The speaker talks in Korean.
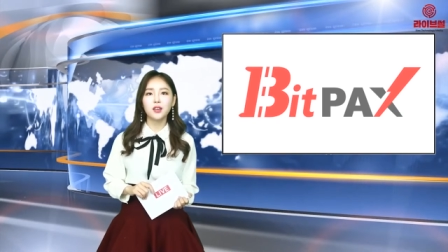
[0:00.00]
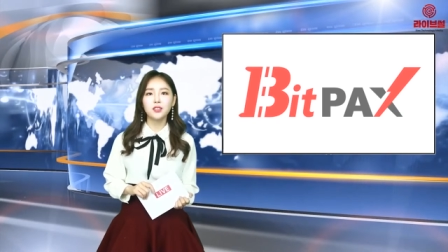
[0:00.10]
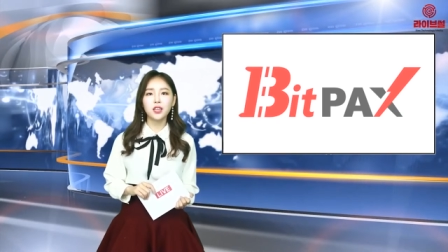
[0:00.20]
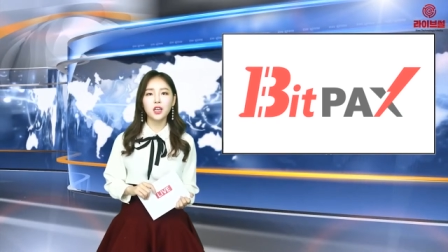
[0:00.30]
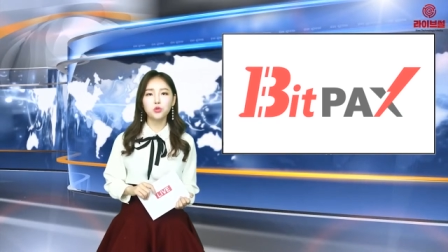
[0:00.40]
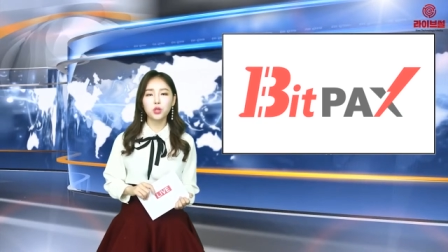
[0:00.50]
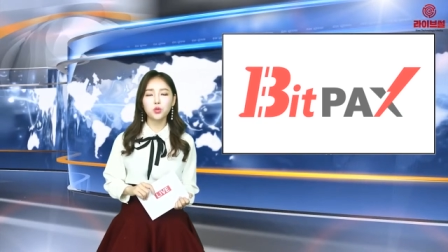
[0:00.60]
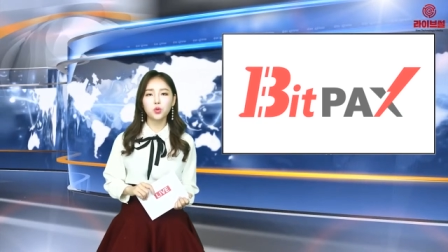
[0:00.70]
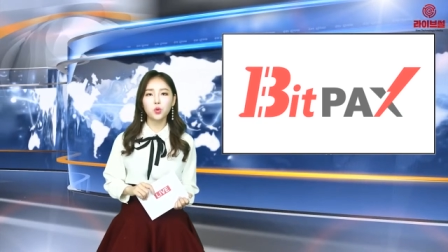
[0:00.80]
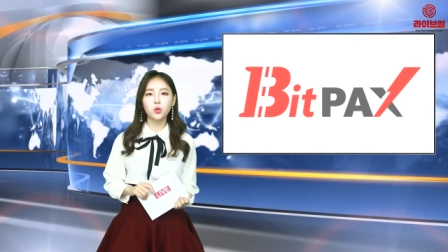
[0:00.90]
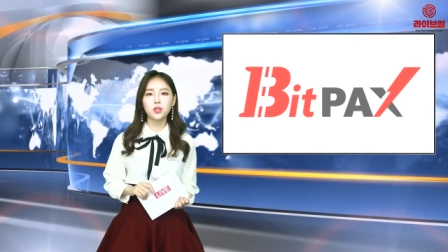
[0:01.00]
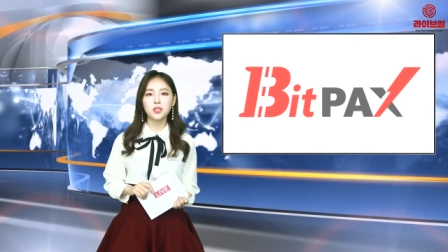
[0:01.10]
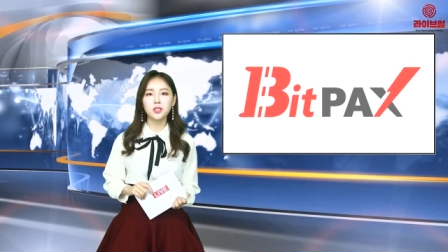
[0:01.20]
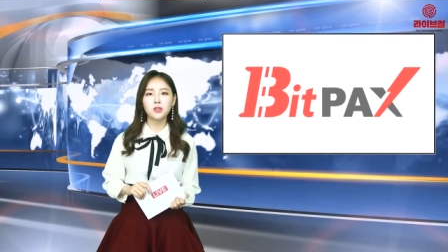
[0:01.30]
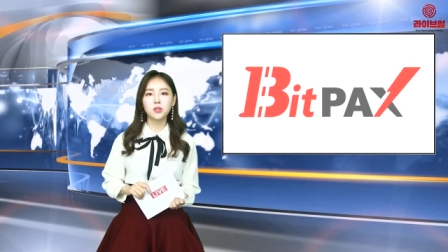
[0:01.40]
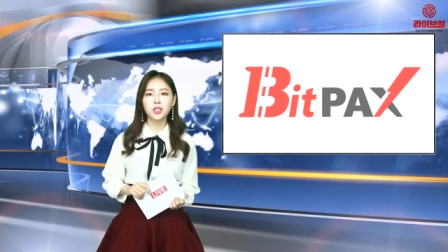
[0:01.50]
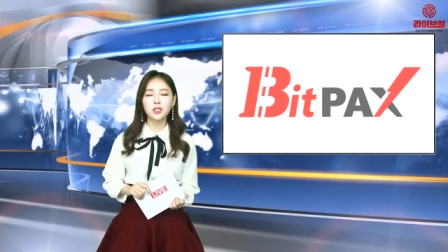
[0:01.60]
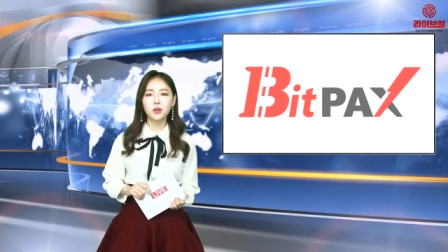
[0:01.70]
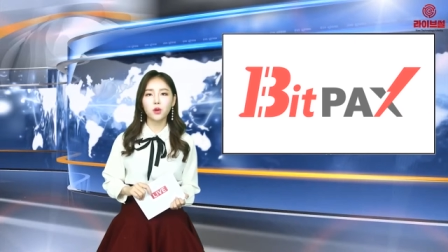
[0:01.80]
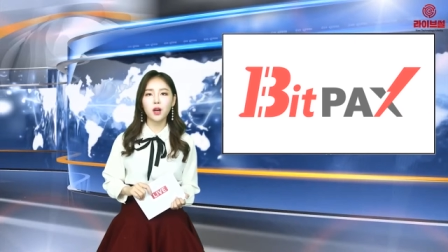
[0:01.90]
세계 최초로 디지털
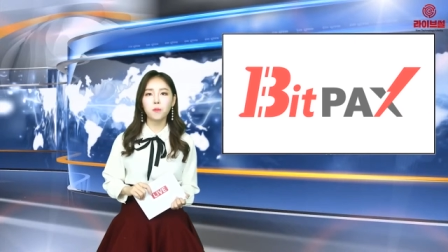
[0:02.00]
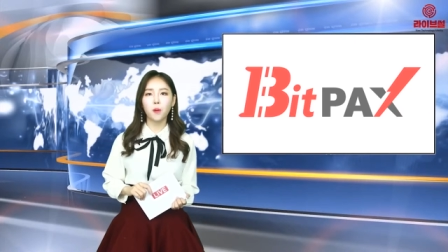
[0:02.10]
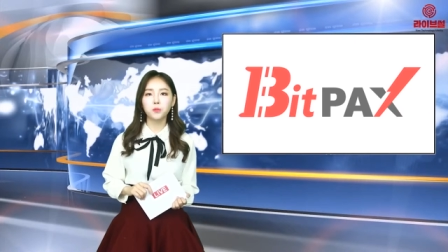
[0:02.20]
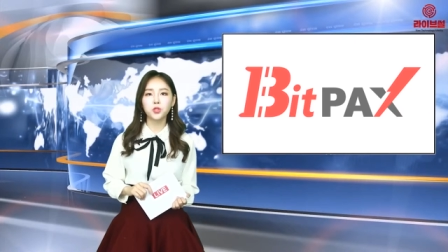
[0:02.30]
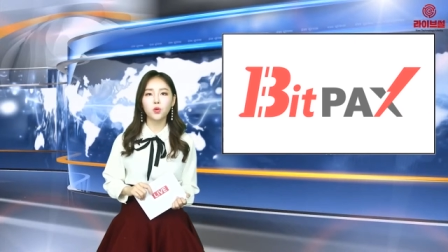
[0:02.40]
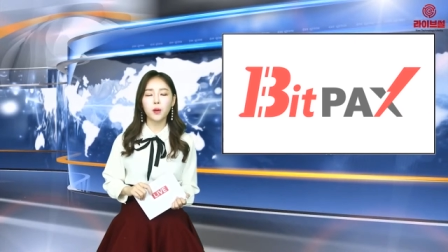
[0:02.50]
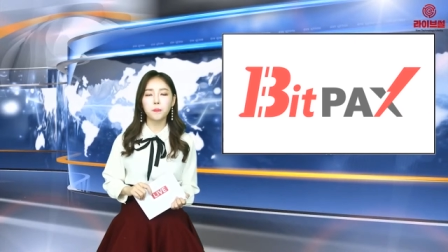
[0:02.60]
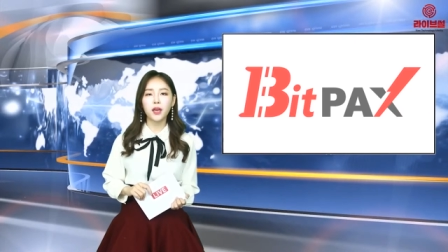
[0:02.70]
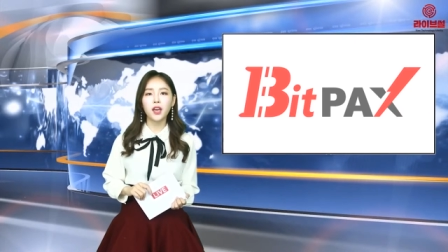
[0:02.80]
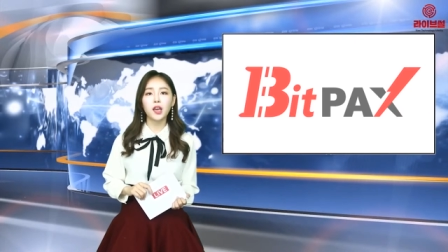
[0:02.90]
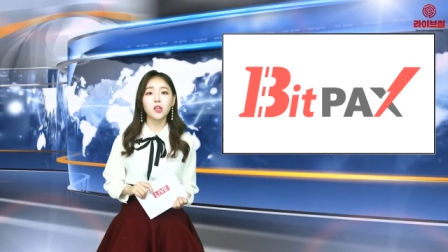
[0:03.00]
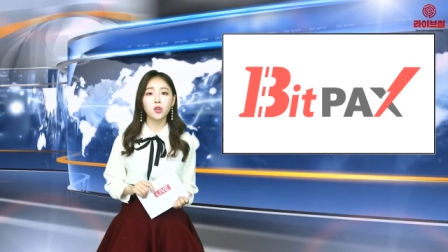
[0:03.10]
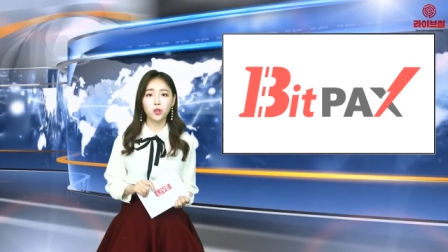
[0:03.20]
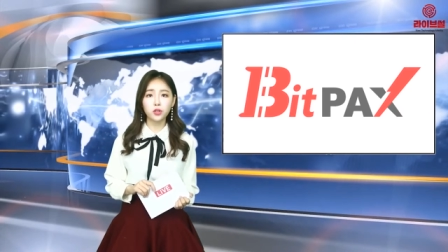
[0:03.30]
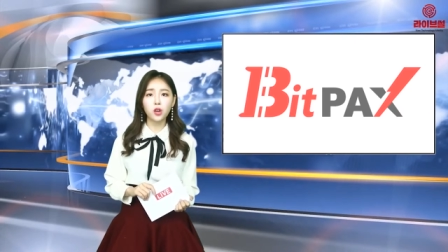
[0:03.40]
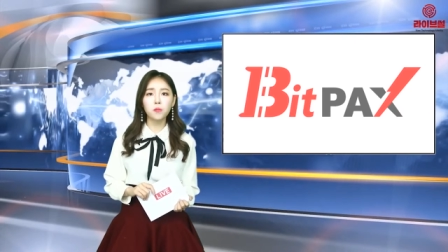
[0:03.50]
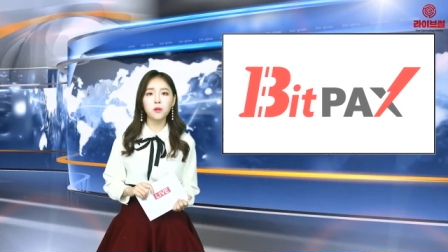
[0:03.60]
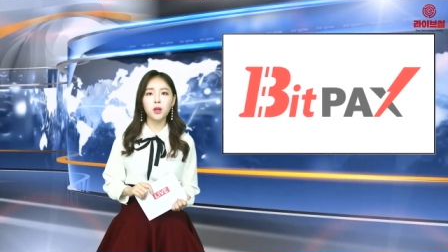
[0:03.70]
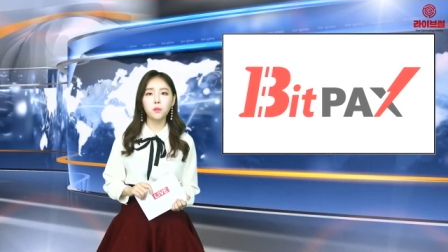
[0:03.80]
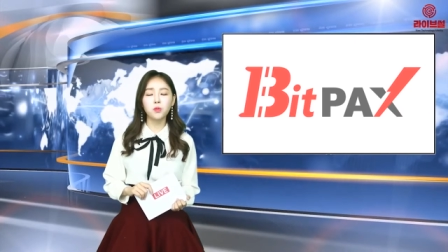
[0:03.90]
자산과 법정화폐의 연결
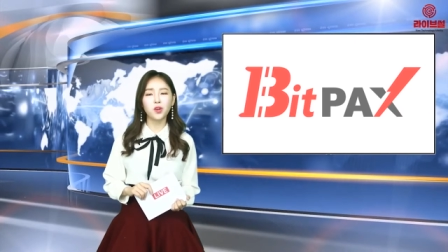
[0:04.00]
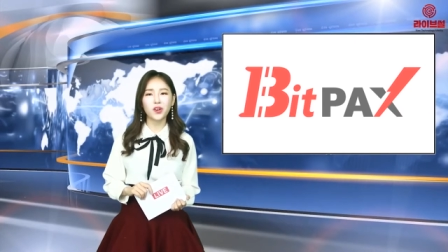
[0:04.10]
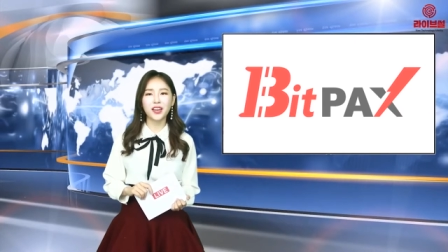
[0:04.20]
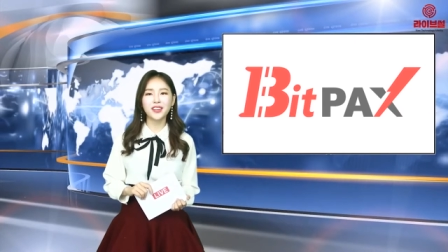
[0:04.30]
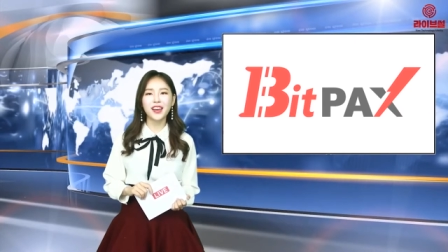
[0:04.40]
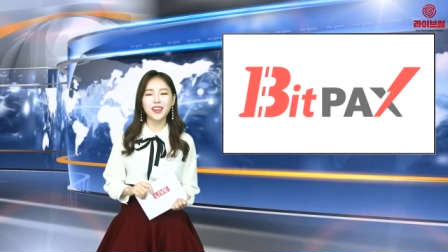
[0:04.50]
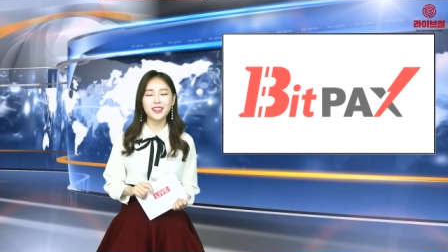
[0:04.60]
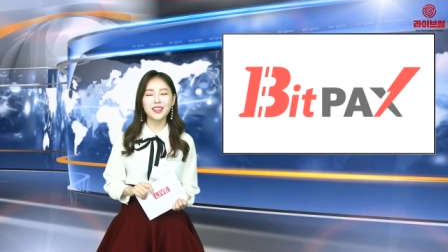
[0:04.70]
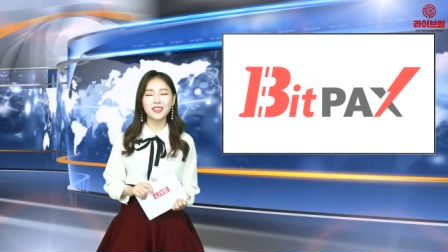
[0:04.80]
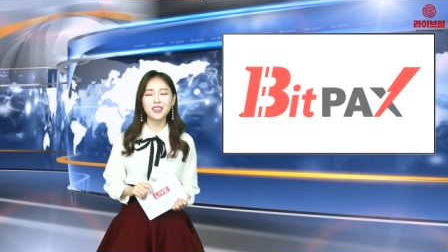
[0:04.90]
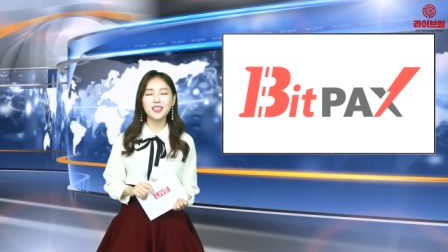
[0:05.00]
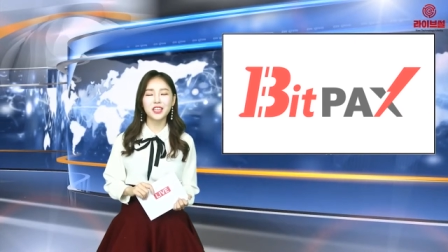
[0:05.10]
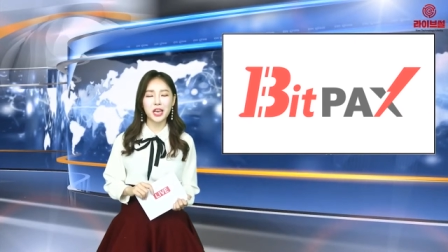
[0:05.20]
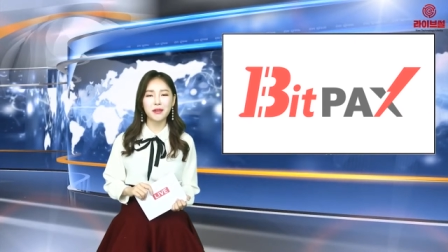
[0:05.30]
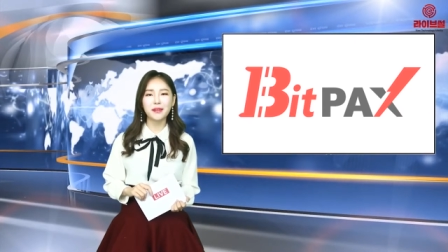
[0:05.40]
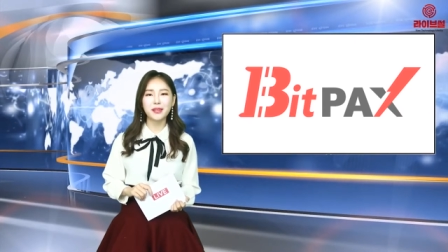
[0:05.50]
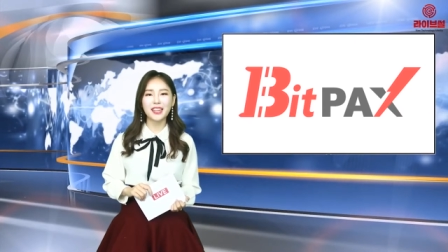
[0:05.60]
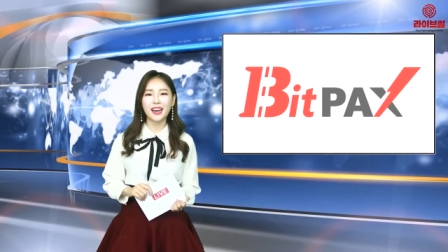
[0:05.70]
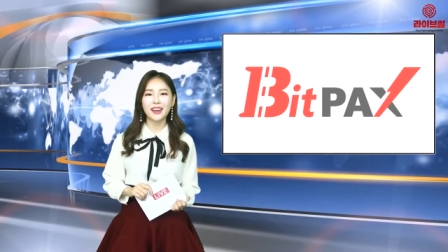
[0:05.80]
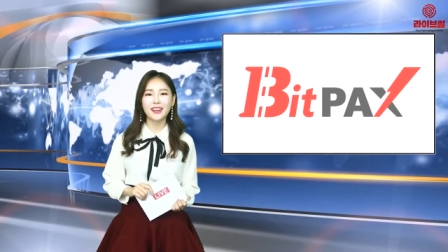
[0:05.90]
플랫폼 역할을 하겠다는 계획입니다.